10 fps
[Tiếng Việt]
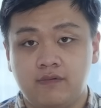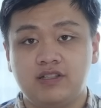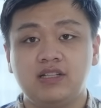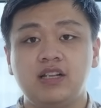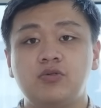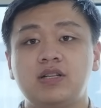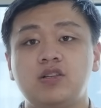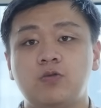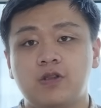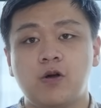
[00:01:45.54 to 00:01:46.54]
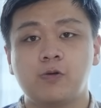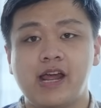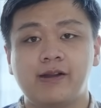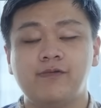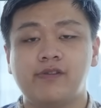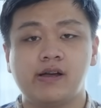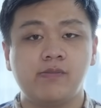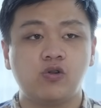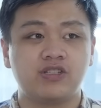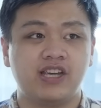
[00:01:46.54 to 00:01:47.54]
và trước tiên chúng ta sẽ cùng nhau đến với
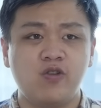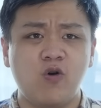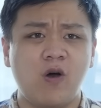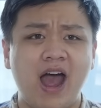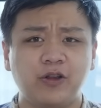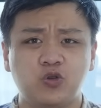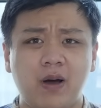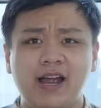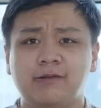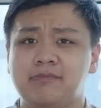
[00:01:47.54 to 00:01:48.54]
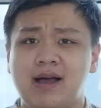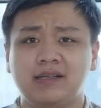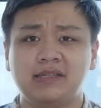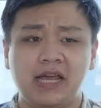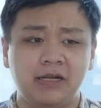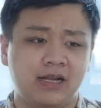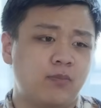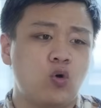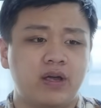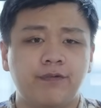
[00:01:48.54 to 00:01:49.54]
một chế độ hạ chụp ảnh mang tên là
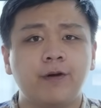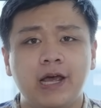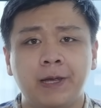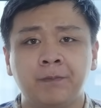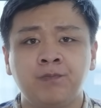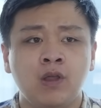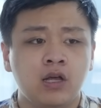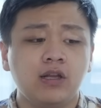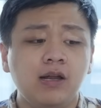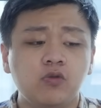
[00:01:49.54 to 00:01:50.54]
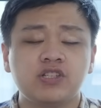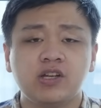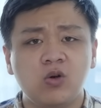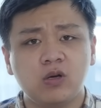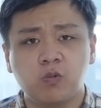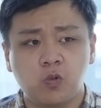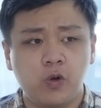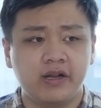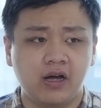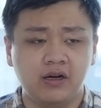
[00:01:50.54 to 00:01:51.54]
bokeh flare đây là một chế độ độc
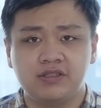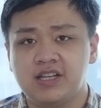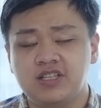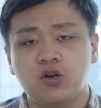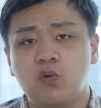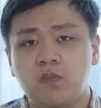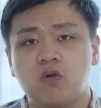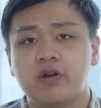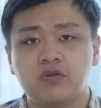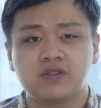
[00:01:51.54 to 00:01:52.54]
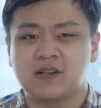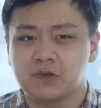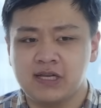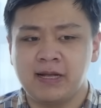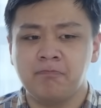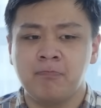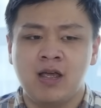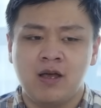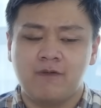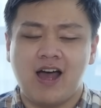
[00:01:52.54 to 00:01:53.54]
quyền ở trên chiếc Oppo Reno 6Z
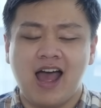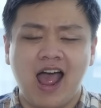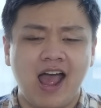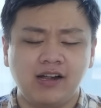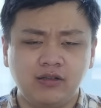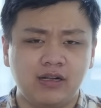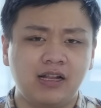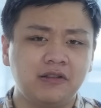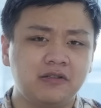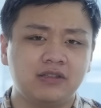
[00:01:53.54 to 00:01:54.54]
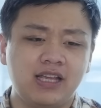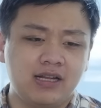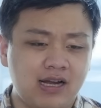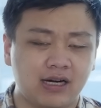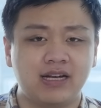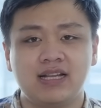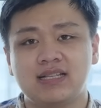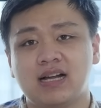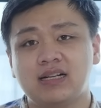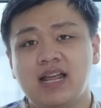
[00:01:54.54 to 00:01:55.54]
và hãng đã tự tin khẳng định
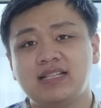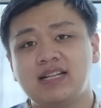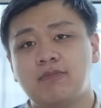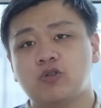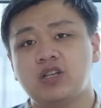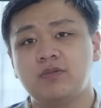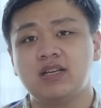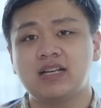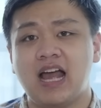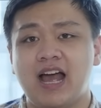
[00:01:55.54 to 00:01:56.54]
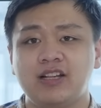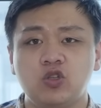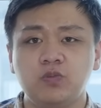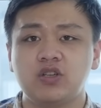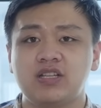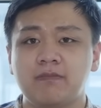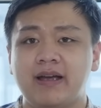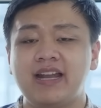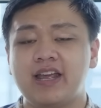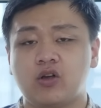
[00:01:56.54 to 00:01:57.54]
rằng đây sẽ là một trong những cái giúp cho chiếc
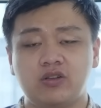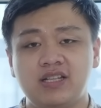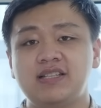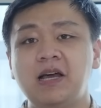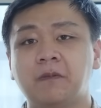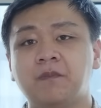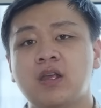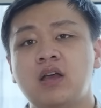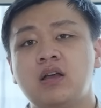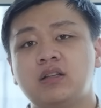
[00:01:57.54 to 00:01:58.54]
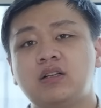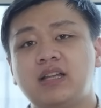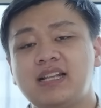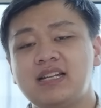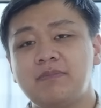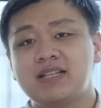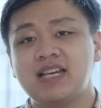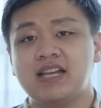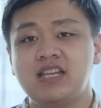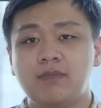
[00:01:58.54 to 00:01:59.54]
máy này có chất riêng Thực tế ra thì mặt
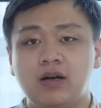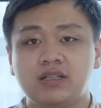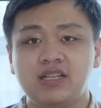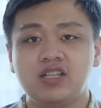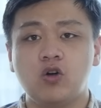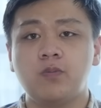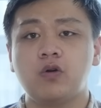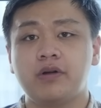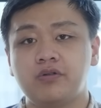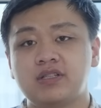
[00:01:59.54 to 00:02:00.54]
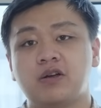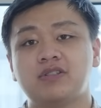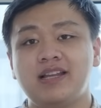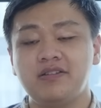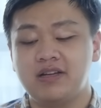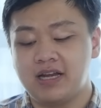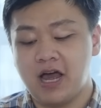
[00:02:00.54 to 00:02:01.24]
trải nghiệm ở trên chiếc Oppo Reno 6Z như thế